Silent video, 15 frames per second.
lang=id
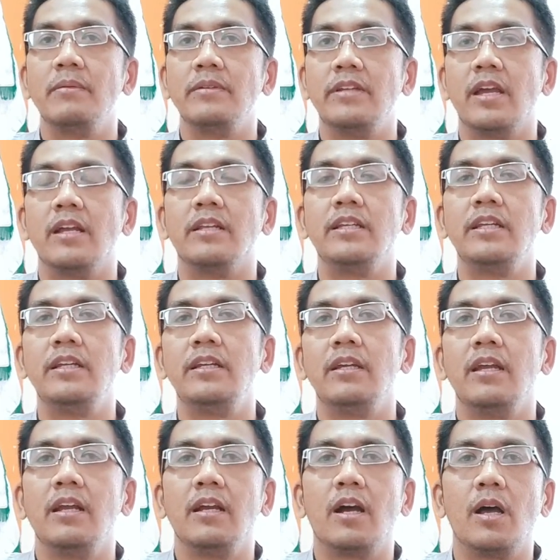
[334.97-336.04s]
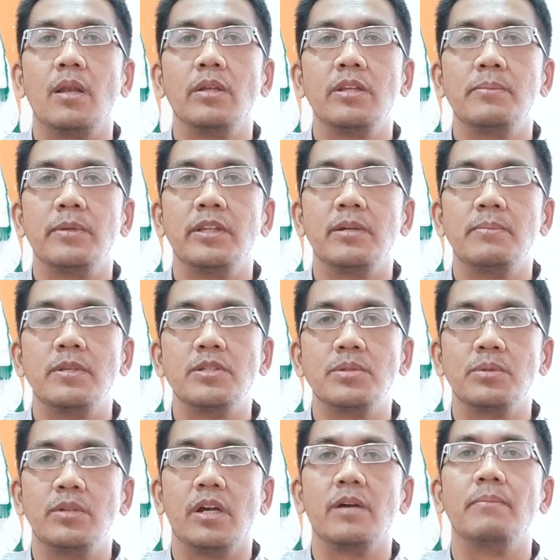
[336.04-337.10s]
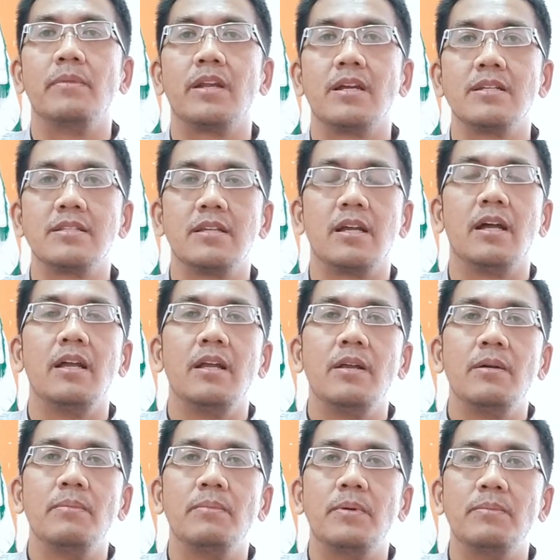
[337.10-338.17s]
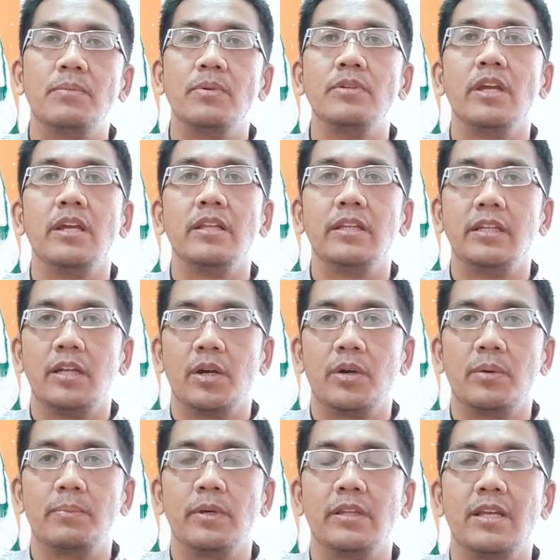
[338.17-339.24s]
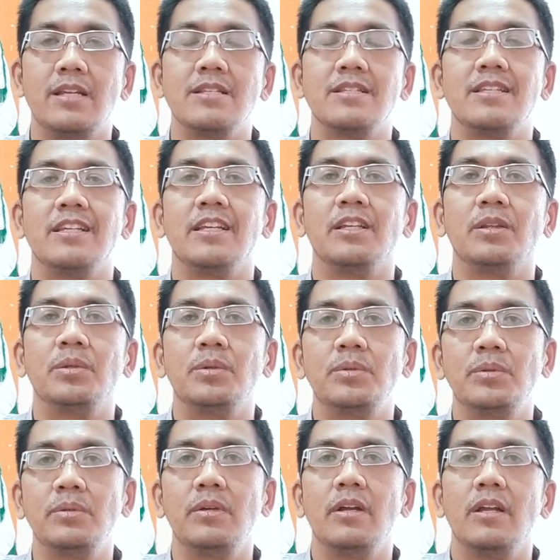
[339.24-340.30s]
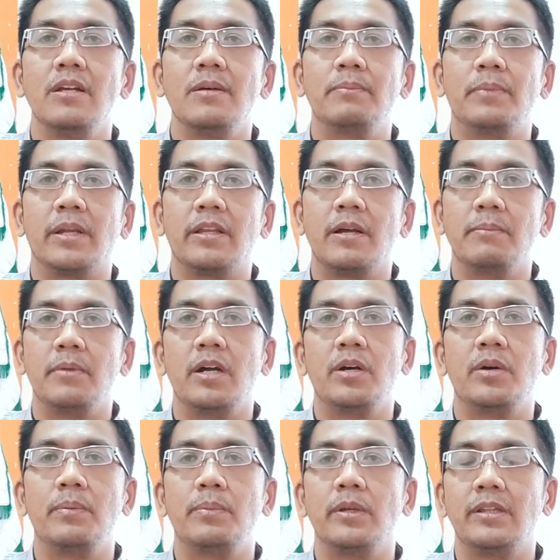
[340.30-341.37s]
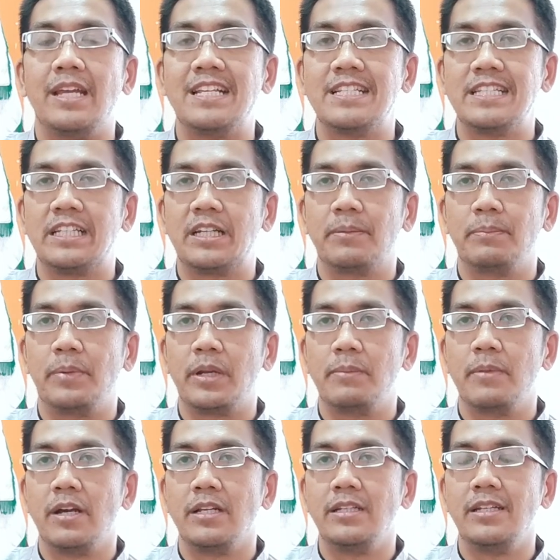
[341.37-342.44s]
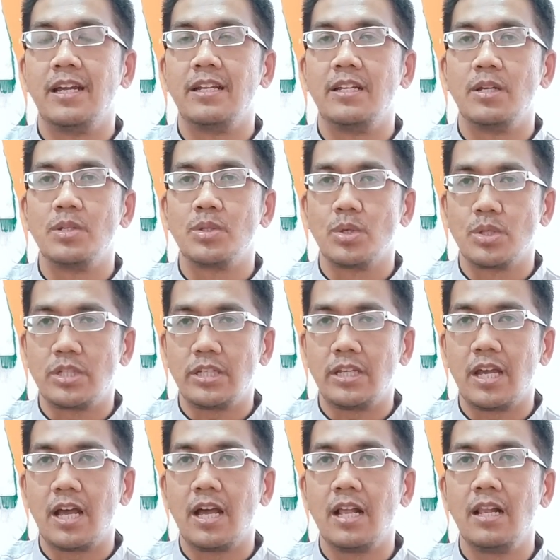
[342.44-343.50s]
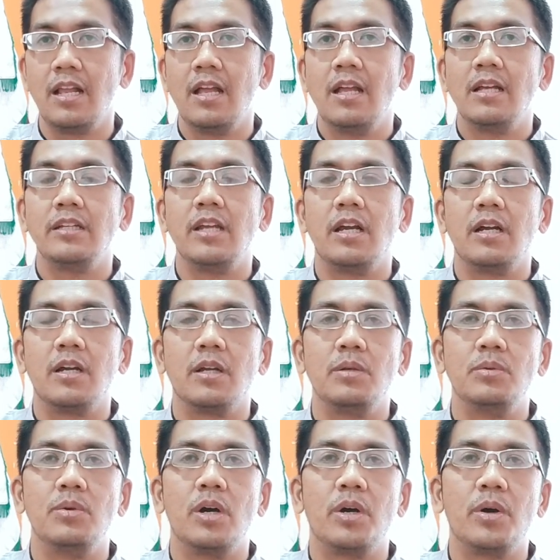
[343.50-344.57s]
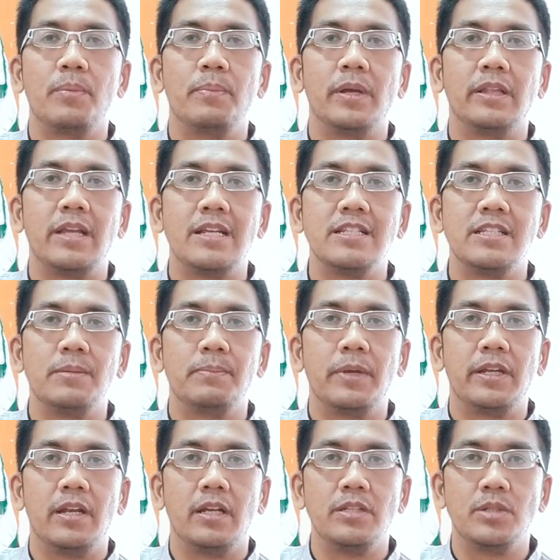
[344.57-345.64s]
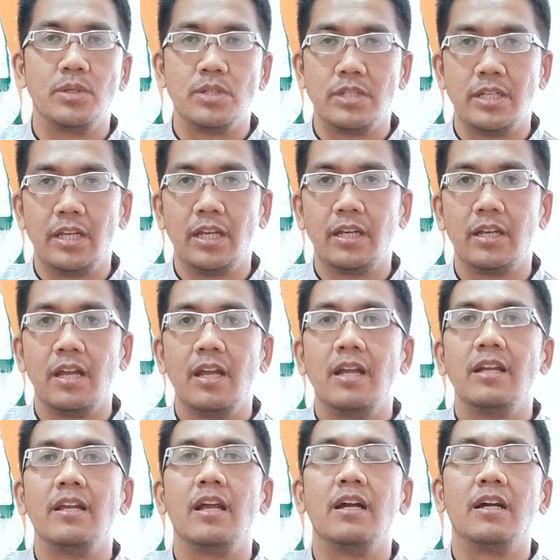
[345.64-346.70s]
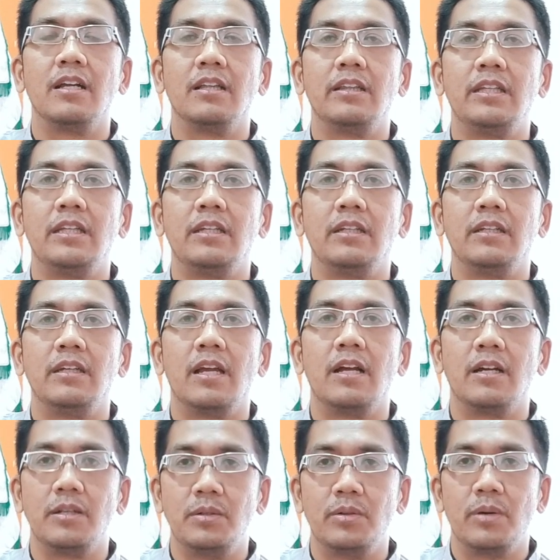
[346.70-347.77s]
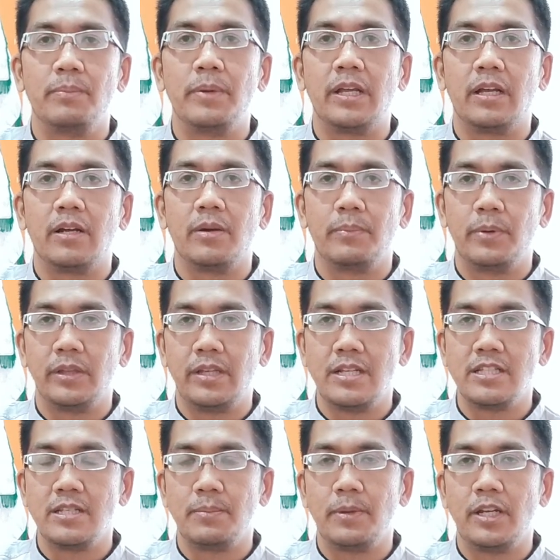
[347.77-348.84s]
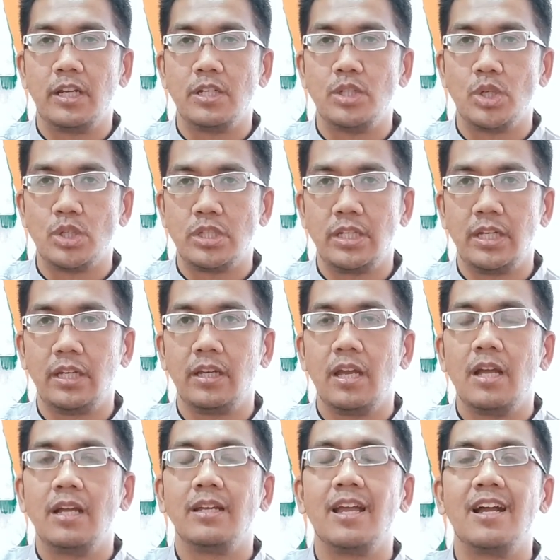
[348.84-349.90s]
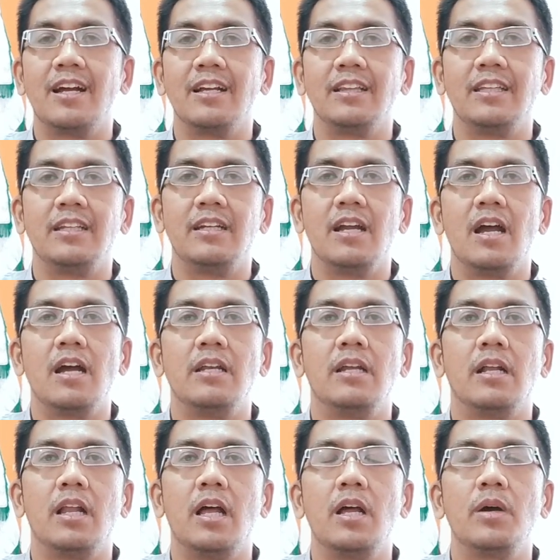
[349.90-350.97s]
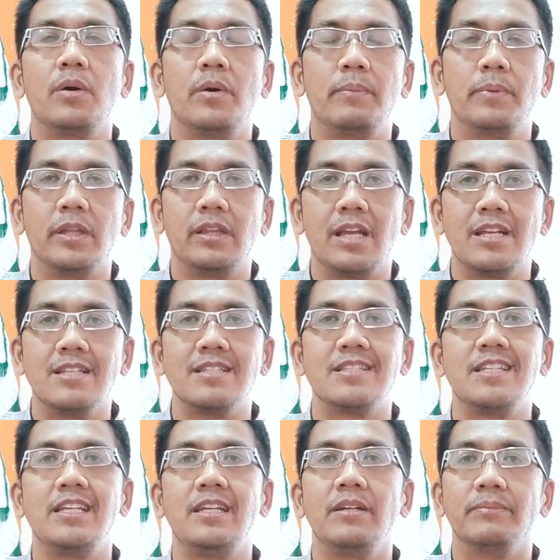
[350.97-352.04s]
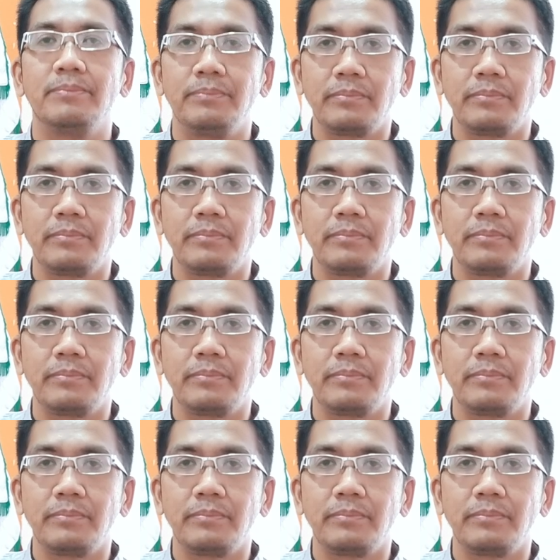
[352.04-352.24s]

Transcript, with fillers: Jadi, kalau teman-teman sudah merasa mempunyai tiga kompetensi itu, Pertama, kompetensi kepribadian dan sosial. Yang kedua, kompetensi pedagogik. Yang, ketiga, yang kedua, pe kompetensi pedagogik. Yang ketiga adalah kompetensi